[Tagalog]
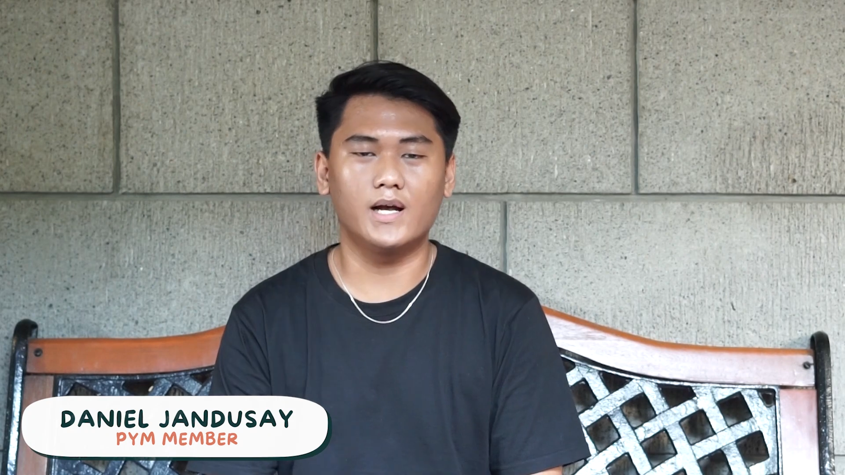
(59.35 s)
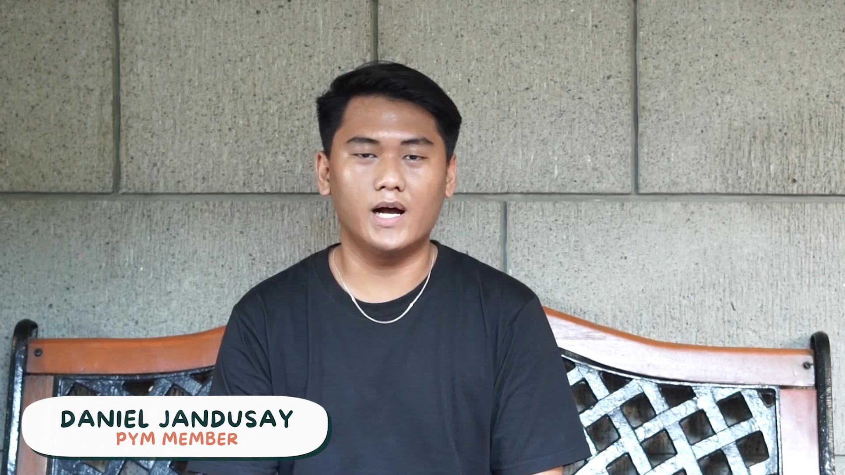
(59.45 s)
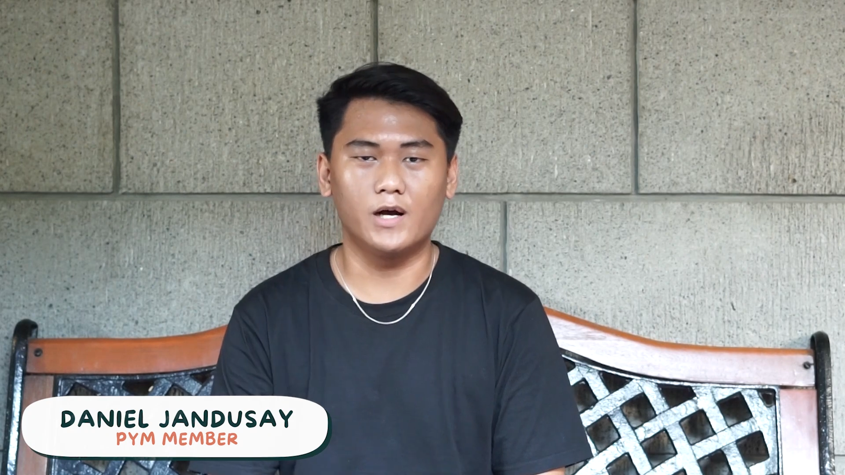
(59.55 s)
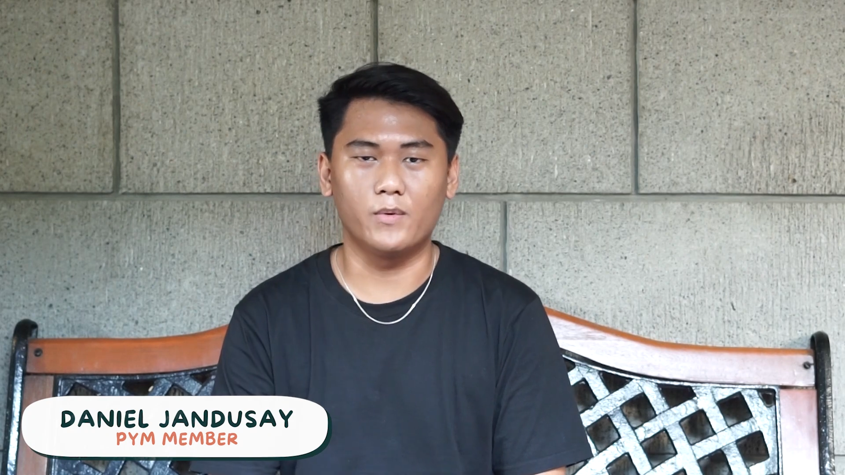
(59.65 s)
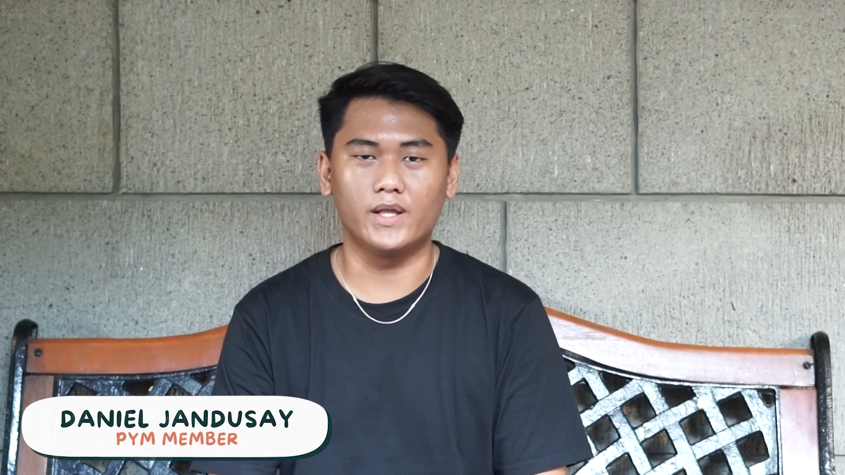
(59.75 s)

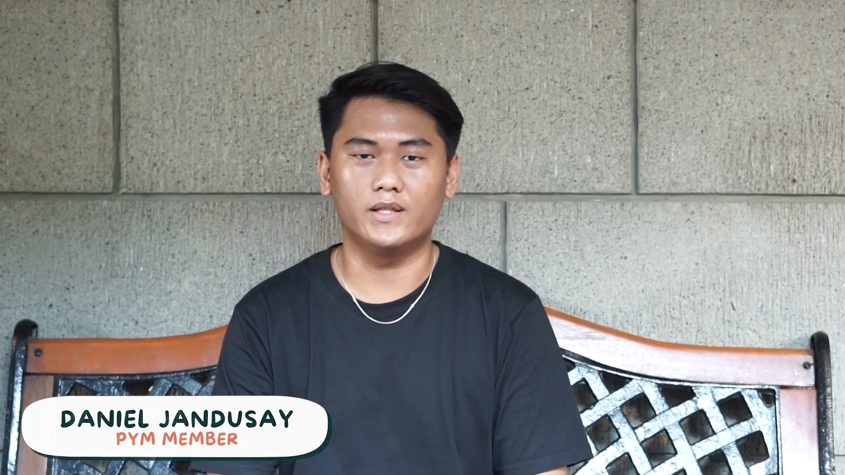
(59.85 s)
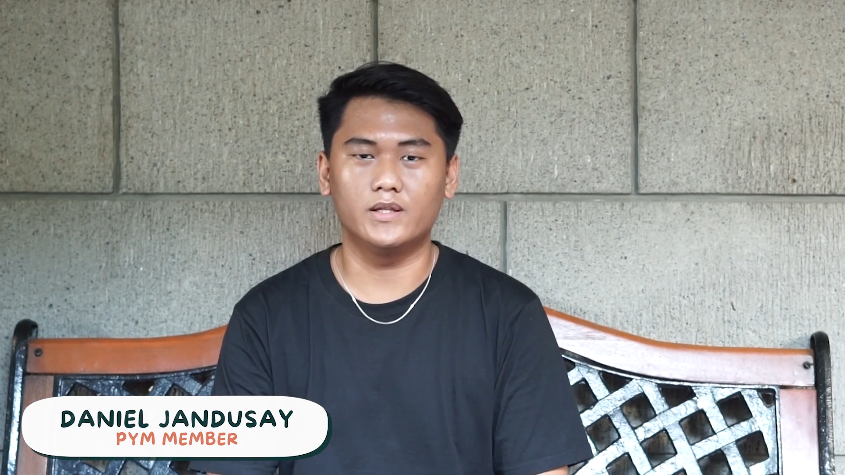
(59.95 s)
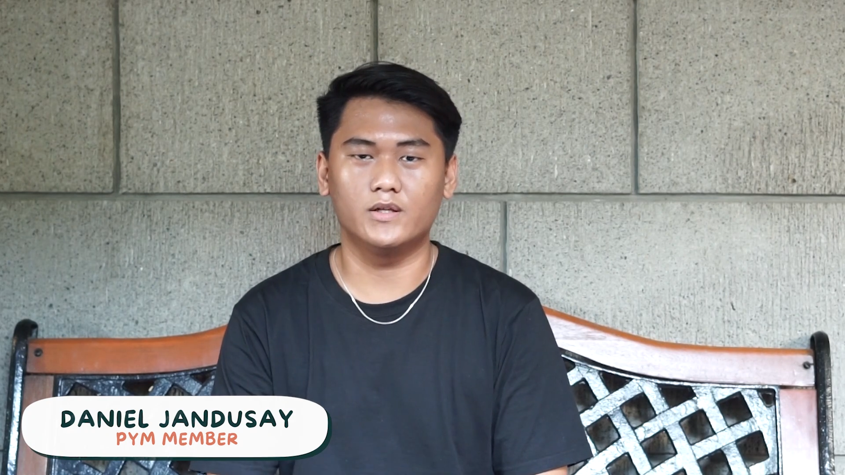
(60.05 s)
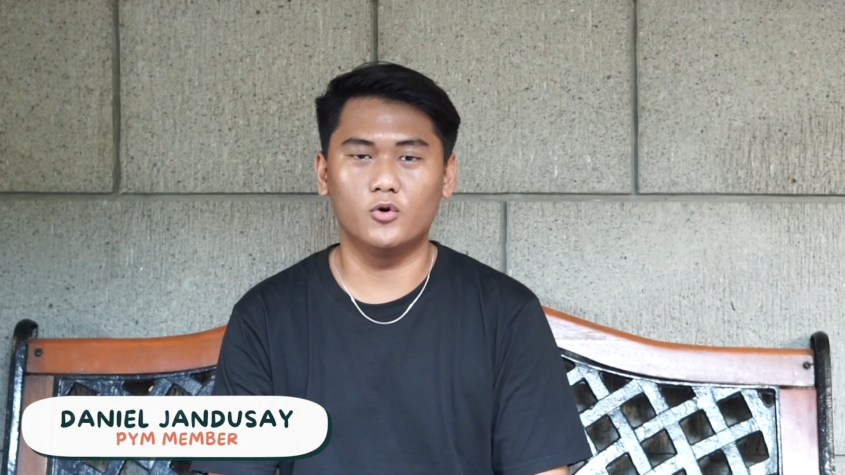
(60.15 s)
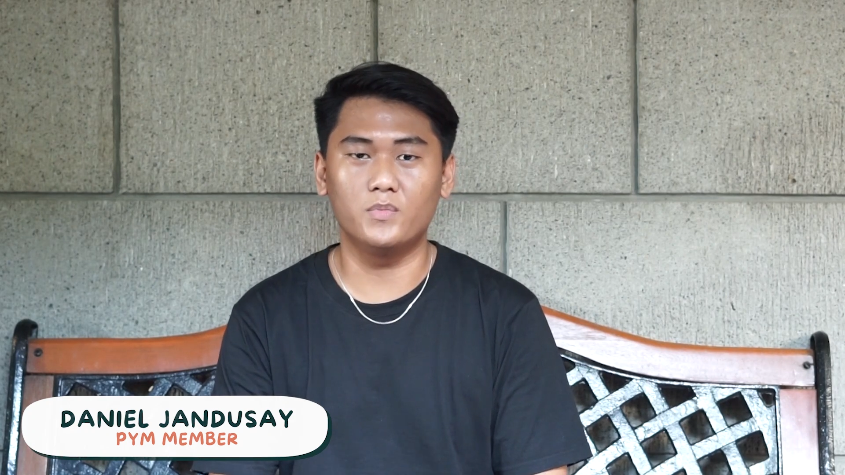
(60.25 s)
gagawin,
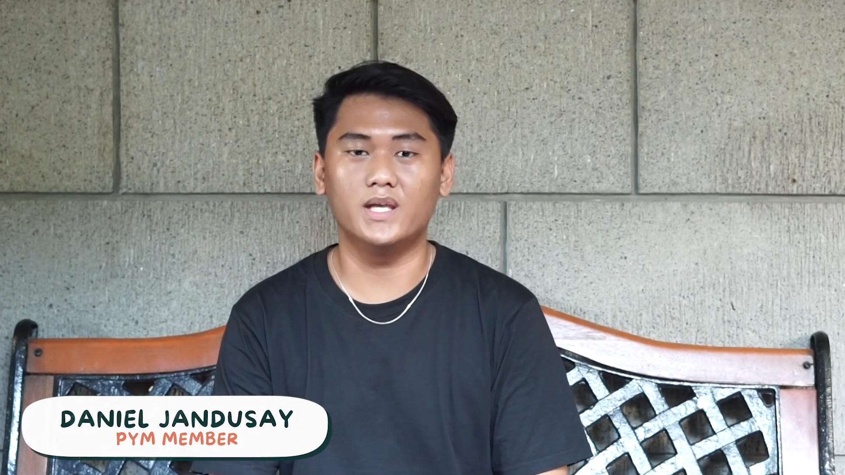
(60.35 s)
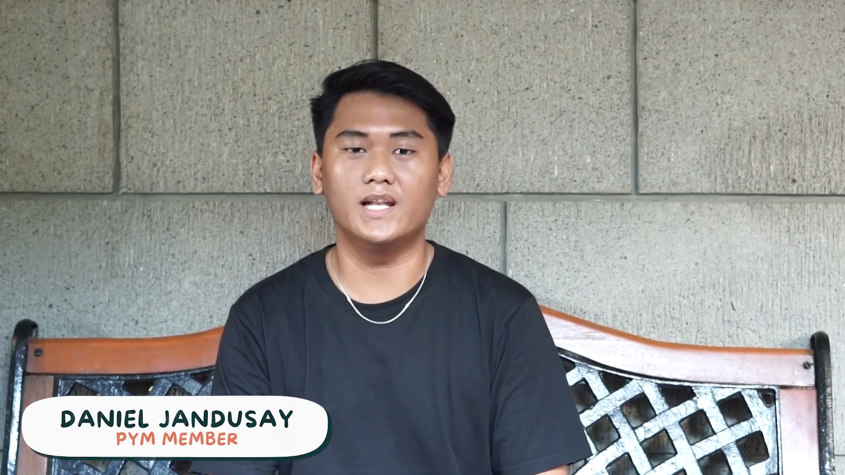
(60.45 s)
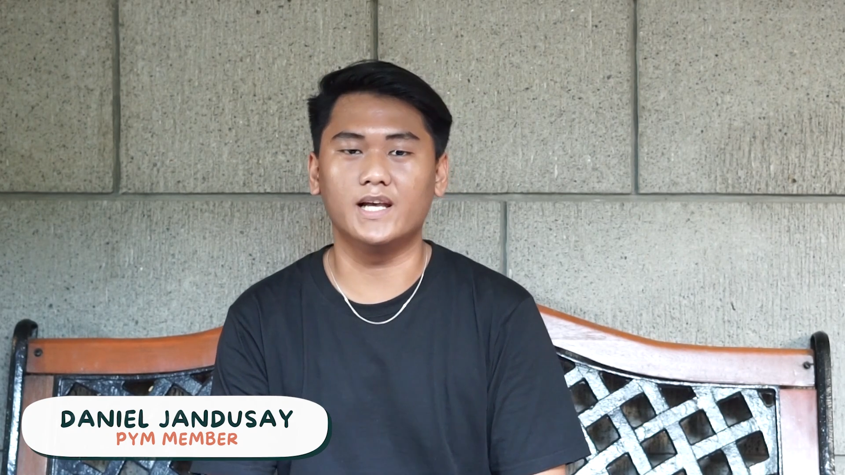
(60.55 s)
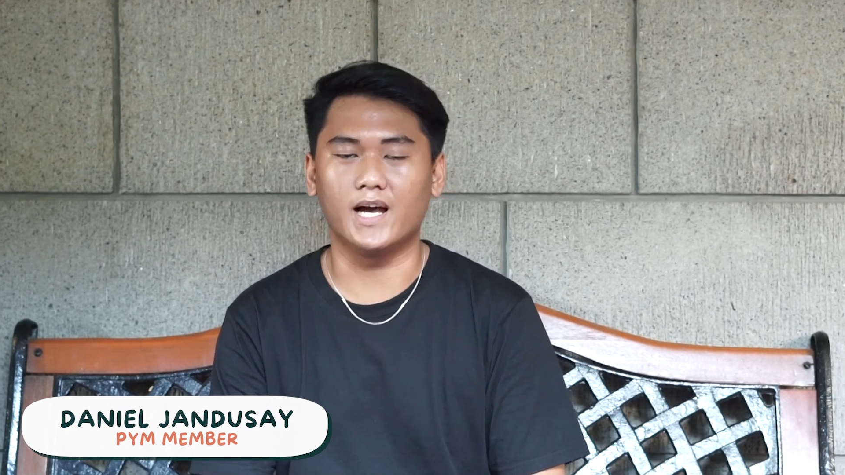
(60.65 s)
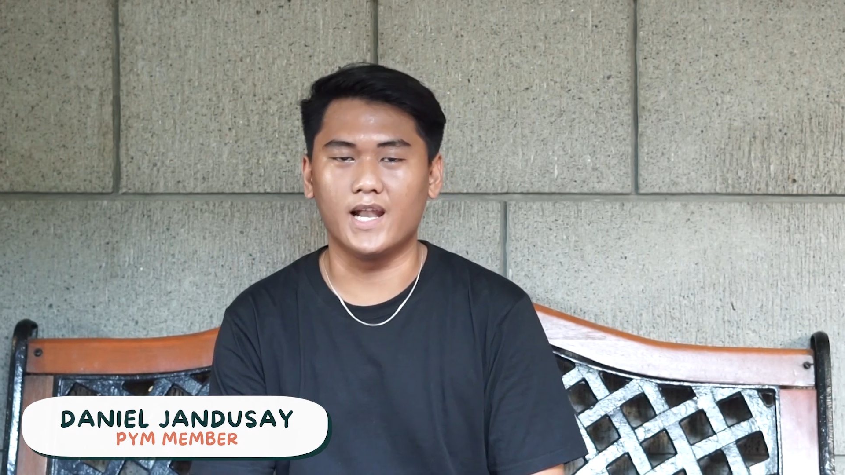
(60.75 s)

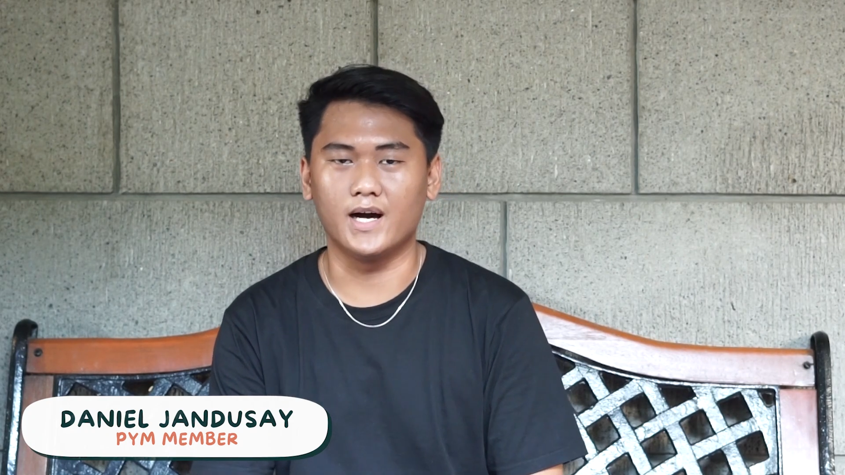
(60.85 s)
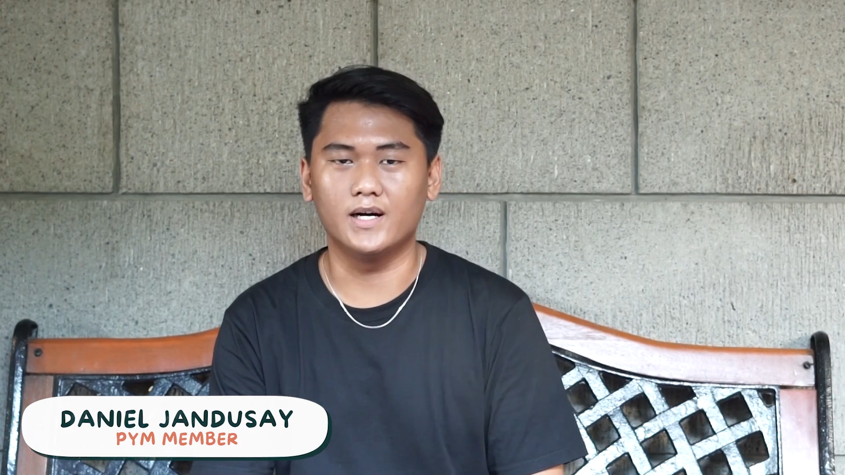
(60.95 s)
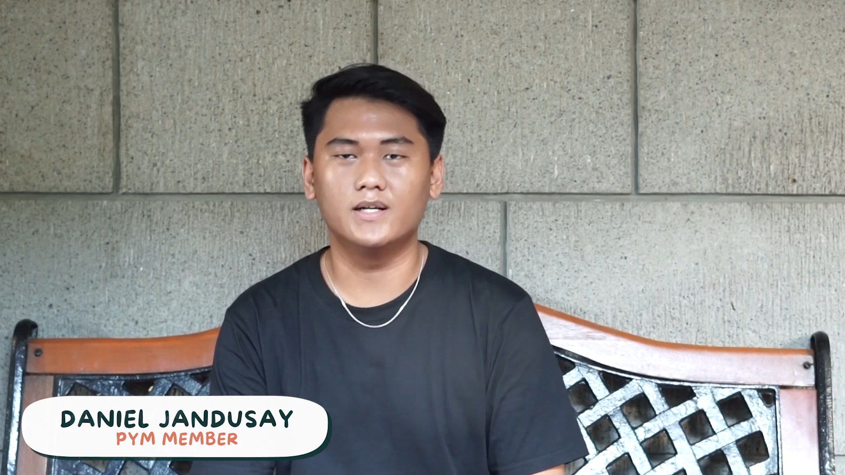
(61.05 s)
humihiling ka lang.